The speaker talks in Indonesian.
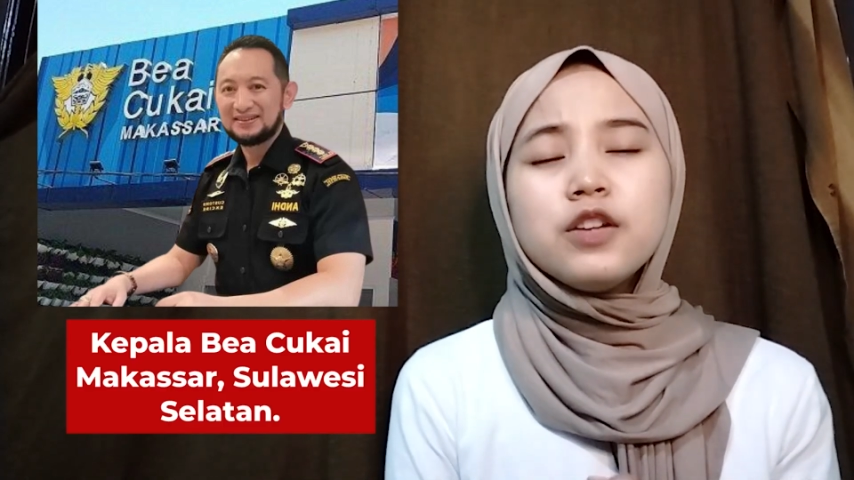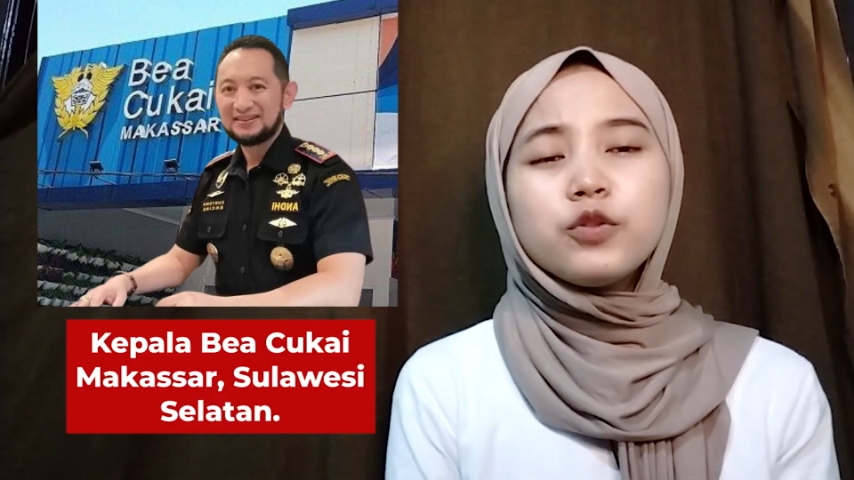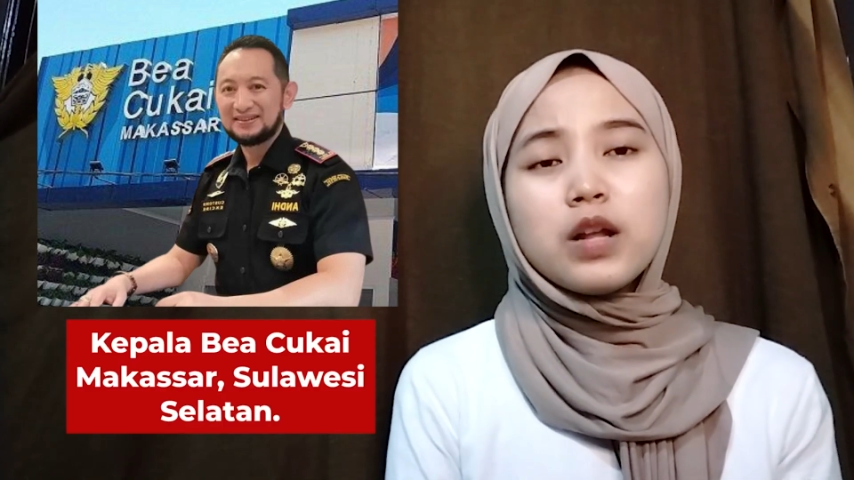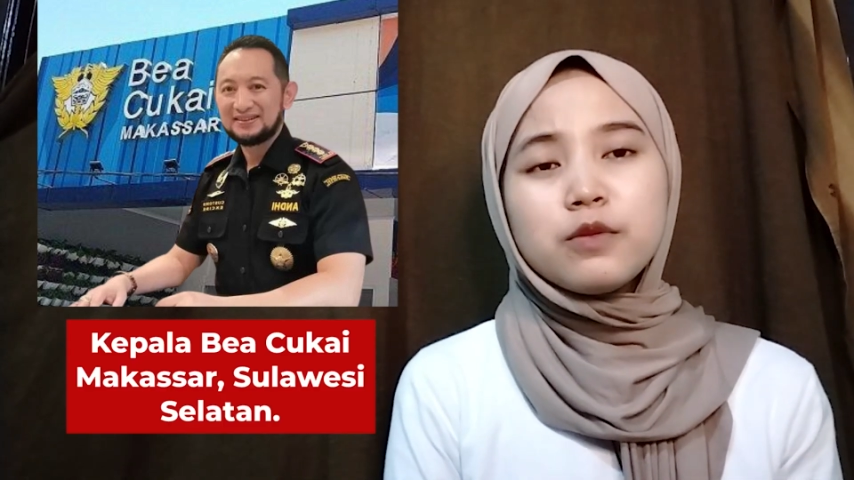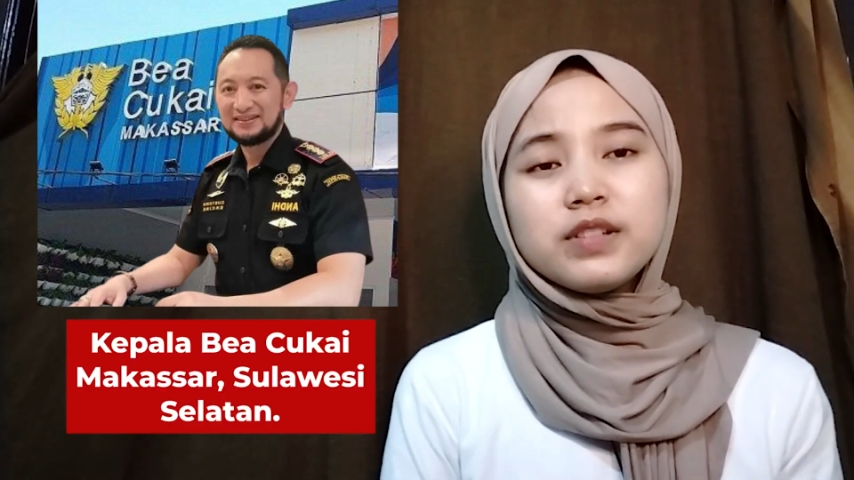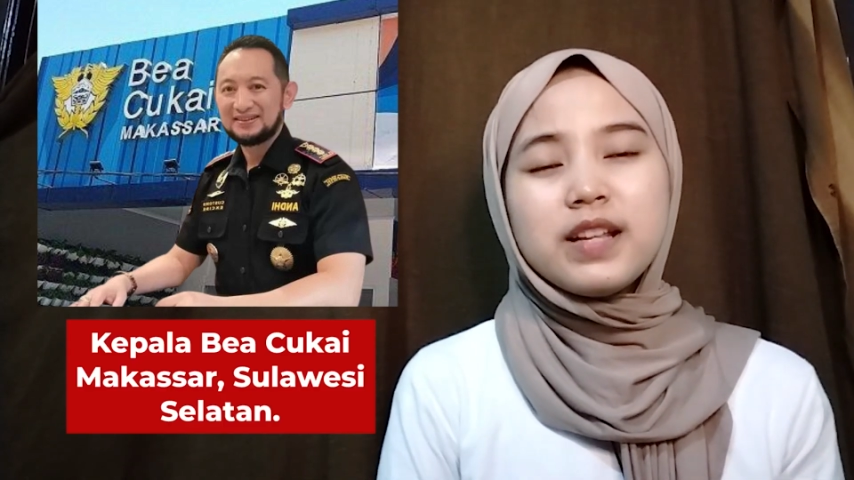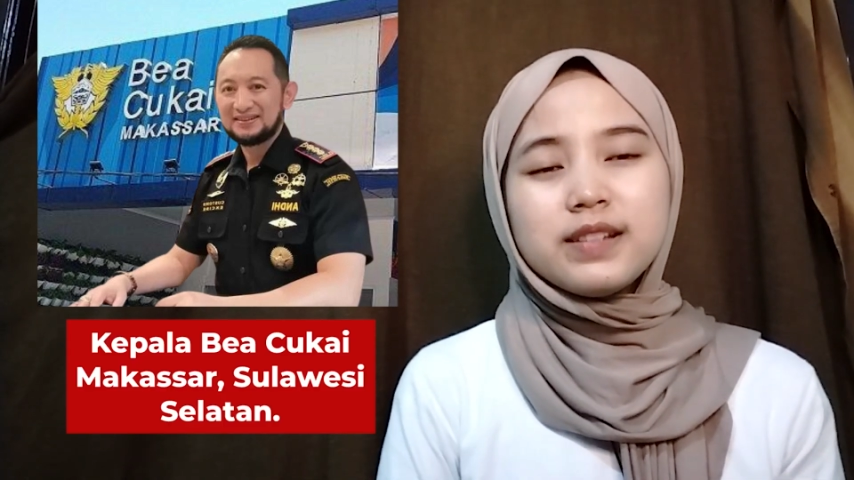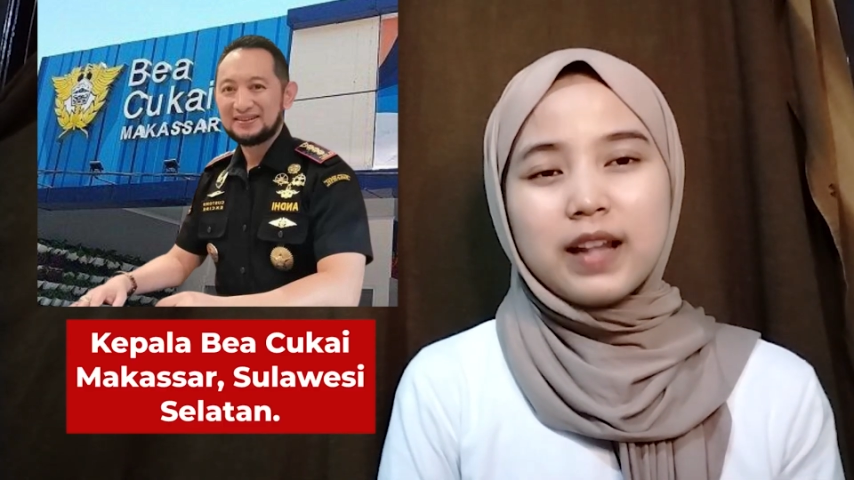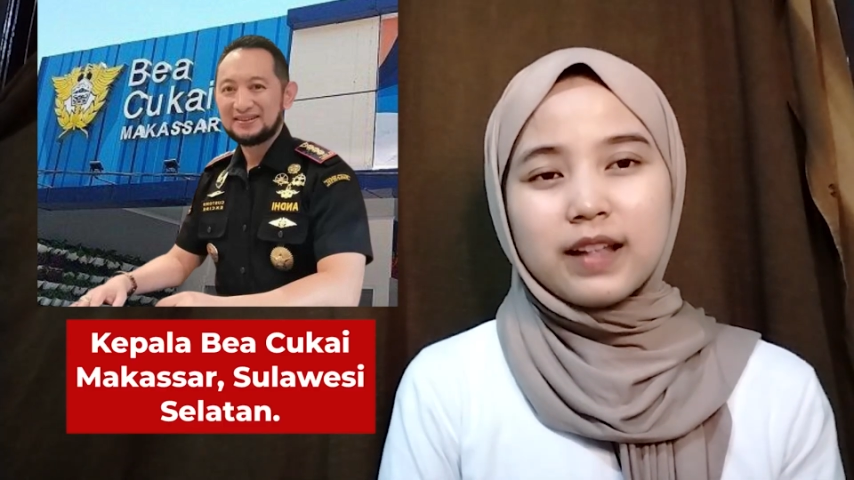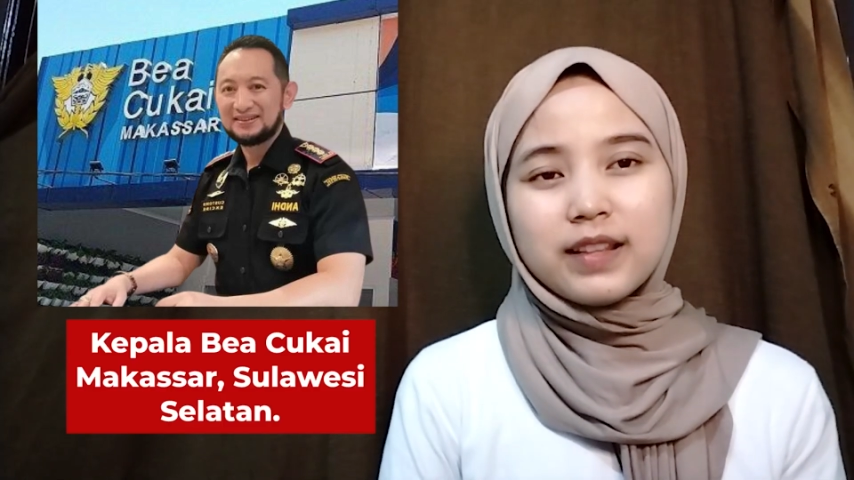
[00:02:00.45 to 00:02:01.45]
Sulawesi
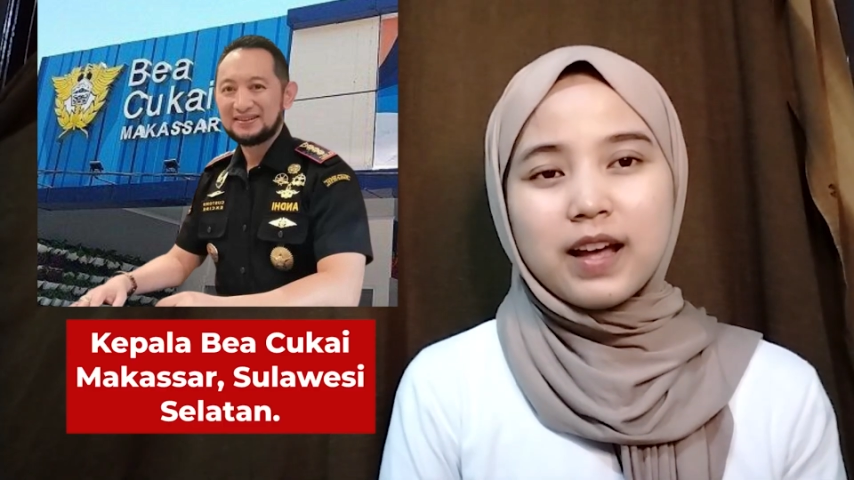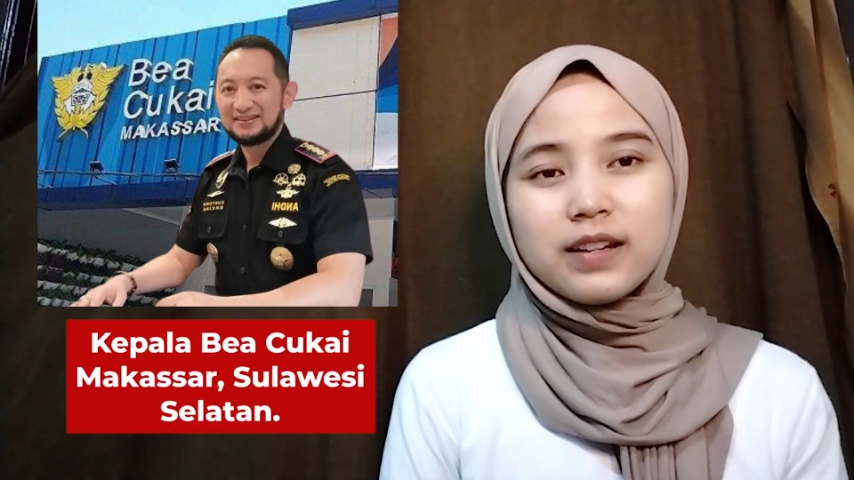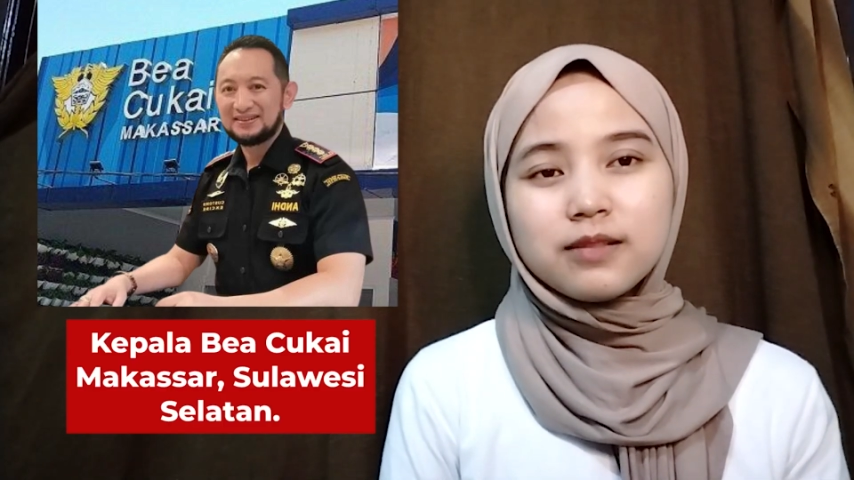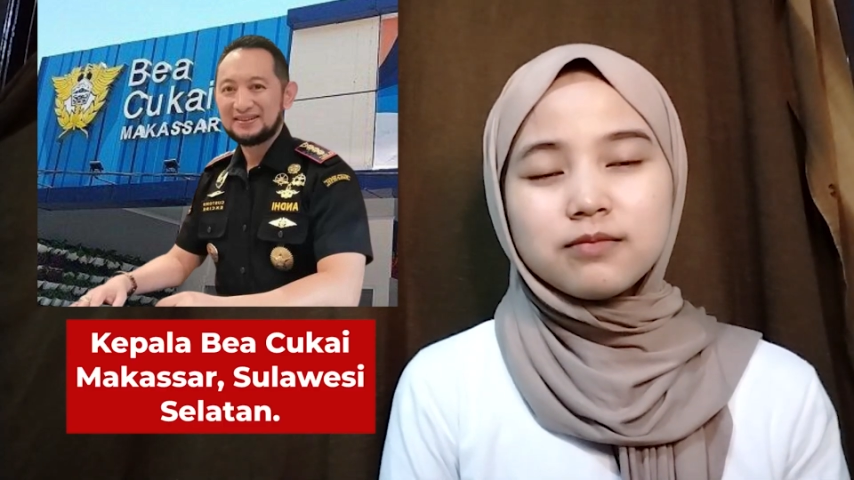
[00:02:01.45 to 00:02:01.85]
Selatan.